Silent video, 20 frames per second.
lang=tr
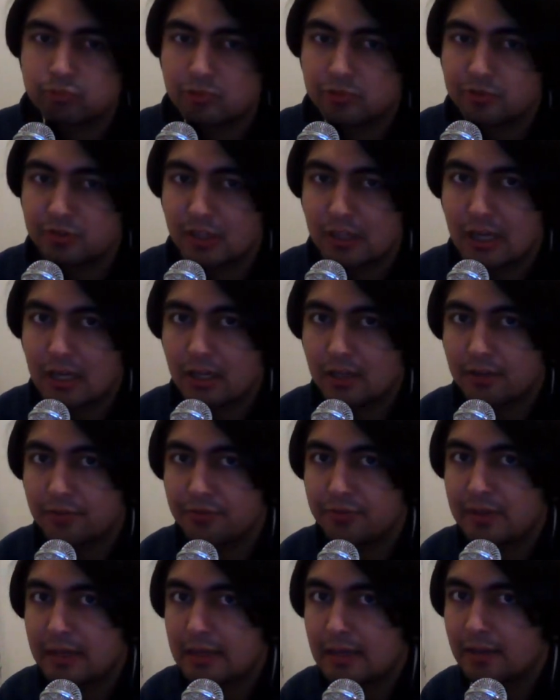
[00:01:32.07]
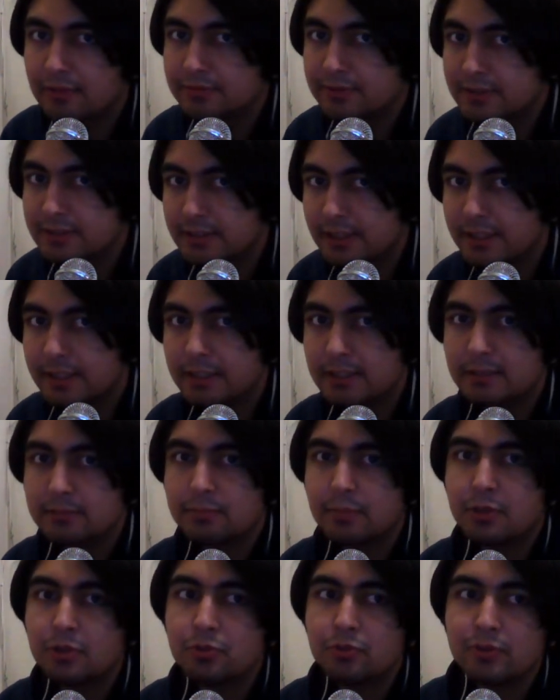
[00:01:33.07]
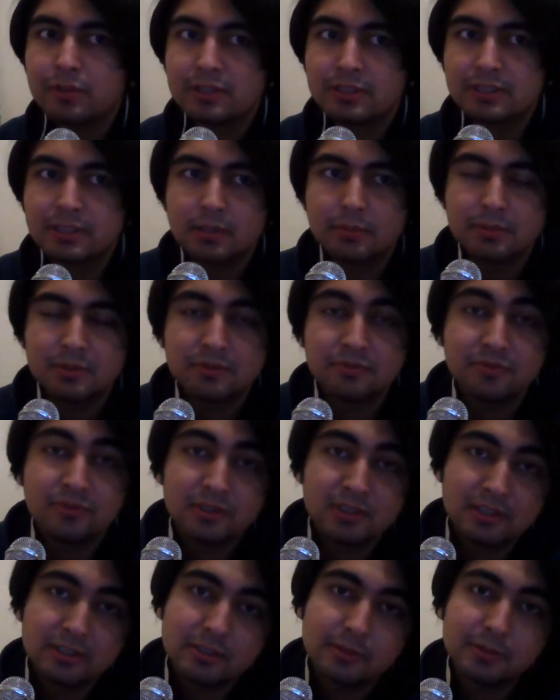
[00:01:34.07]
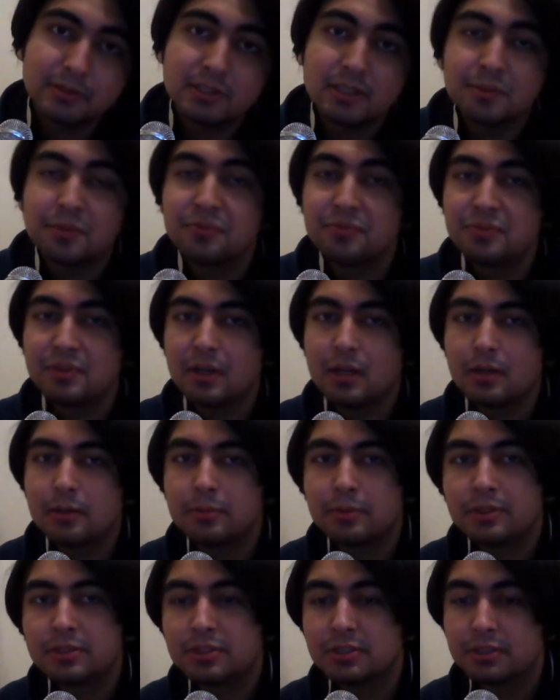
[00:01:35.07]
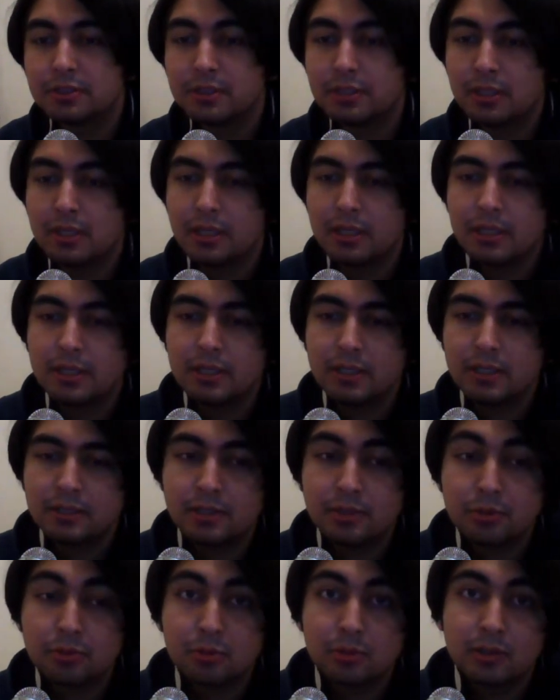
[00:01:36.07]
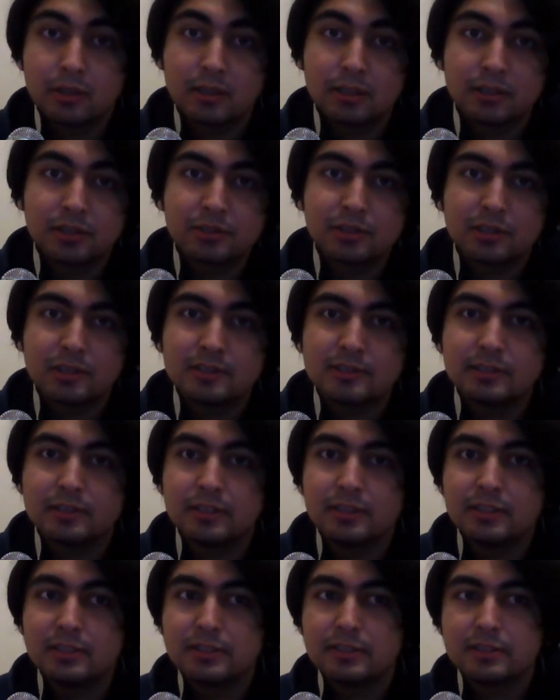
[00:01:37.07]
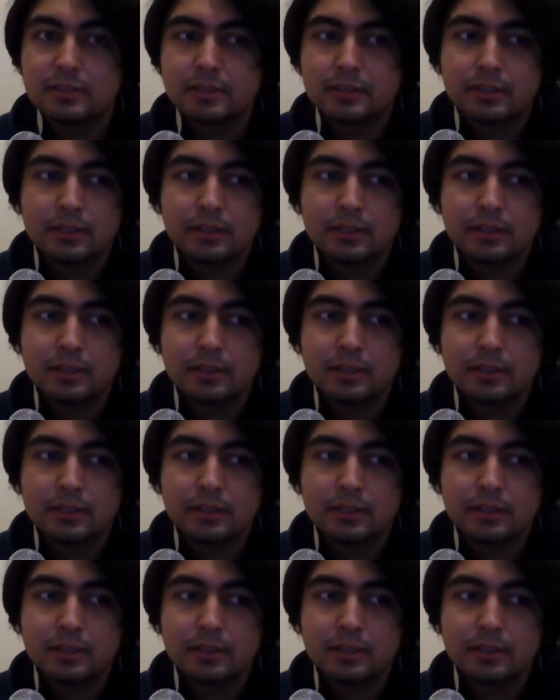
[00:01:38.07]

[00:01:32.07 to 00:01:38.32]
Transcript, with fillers: final, final haftasına girdim ben üniversitede. Bizim vizeler bitti hemen finaller başladı. Diğer okullar kadar şanslı değiliz.